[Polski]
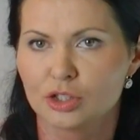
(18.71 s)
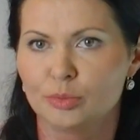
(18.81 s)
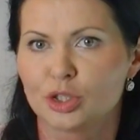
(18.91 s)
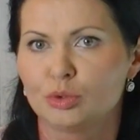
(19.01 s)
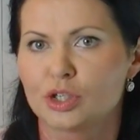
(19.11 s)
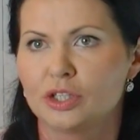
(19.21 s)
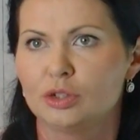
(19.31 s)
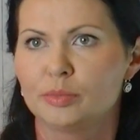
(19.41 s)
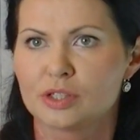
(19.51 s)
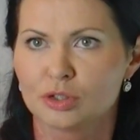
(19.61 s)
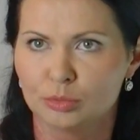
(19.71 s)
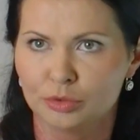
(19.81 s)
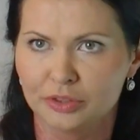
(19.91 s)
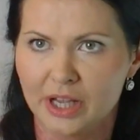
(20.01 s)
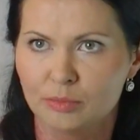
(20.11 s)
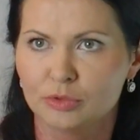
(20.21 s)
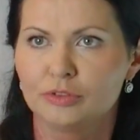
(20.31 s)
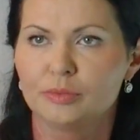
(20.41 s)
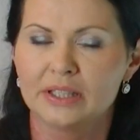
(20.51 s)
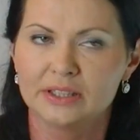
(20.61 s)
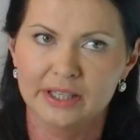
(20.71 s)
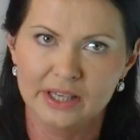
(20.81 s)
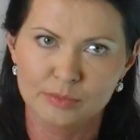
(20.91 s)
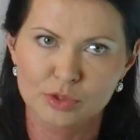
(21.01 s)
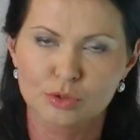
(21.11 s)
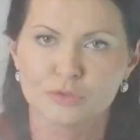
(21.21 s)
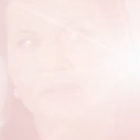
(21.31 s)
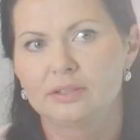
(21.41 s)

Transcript: czyli przedłużenie obecnych umów najmu, wymiany najemców.